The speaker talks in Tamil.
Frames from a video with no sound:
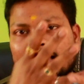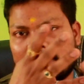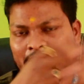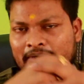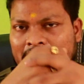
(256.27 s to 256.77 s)

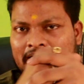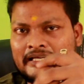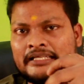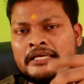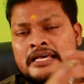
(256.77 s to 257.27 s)
ஏற்கனவே வலி
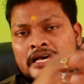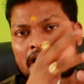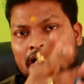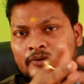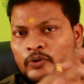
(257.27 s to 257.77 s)

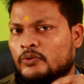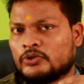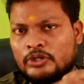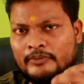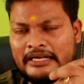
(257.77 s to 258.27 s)
இருக்குது இன்னும்
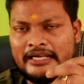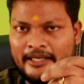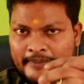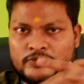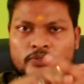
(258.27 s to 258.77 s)
ஒத்துக்க
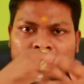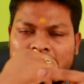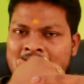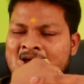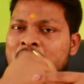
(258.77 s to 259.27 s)
மாட்டாங்க அப்படின்னு
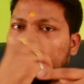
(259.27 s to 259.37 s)
சொன்னீங்கன்னா